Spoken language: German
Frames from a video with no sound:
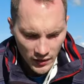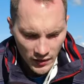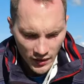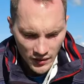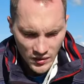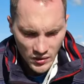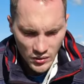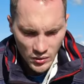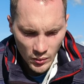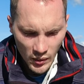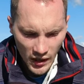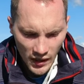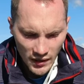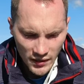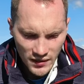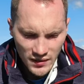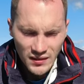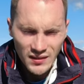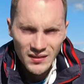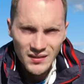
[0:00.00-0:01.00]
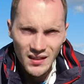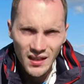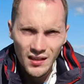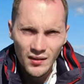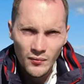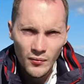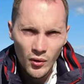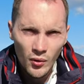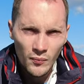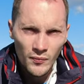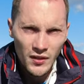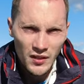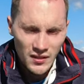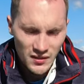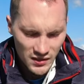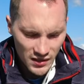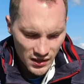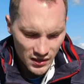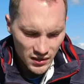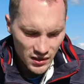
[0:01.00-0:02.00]
Das sind so alles die Sachen, warum wir
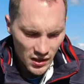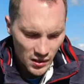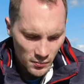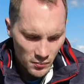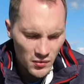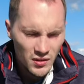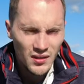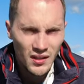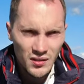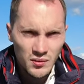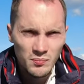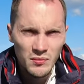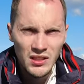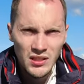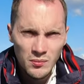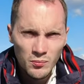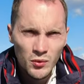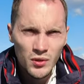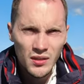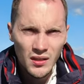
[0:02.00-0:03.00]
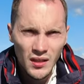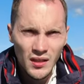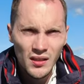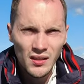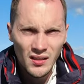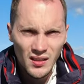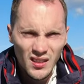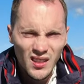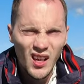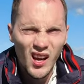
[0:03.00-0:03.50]
gesagt haben, das Minimodell,